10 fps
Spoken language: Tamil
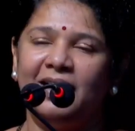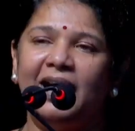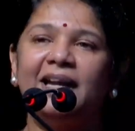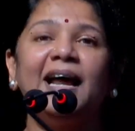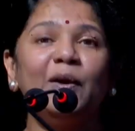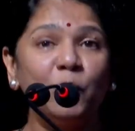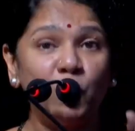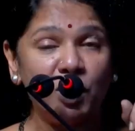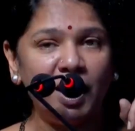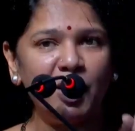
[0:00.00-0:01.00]
அதனால
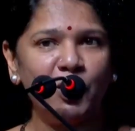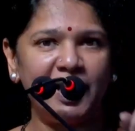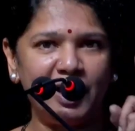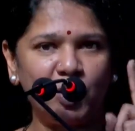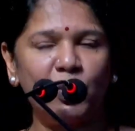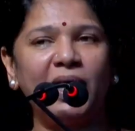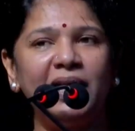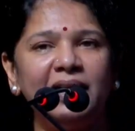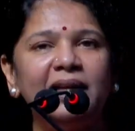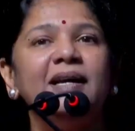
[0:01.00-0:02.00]
உங்களுடைய
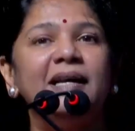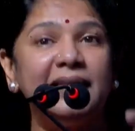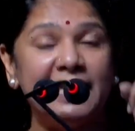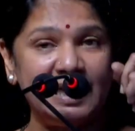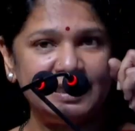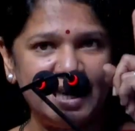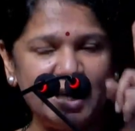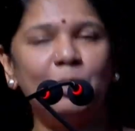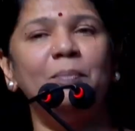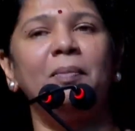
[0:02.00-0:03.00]
குரல் எதையும்